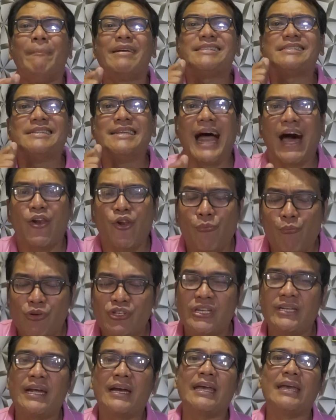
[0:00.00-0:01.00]
mas lalo
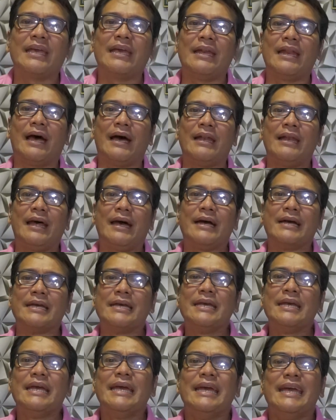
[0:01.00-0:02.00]
mo siya nakikilala.
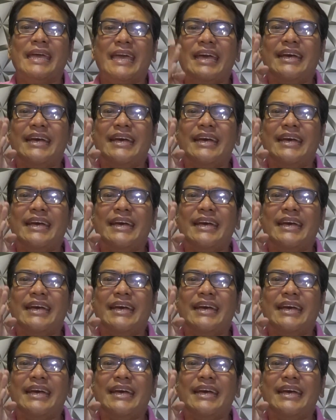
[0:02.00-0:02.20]
Amen.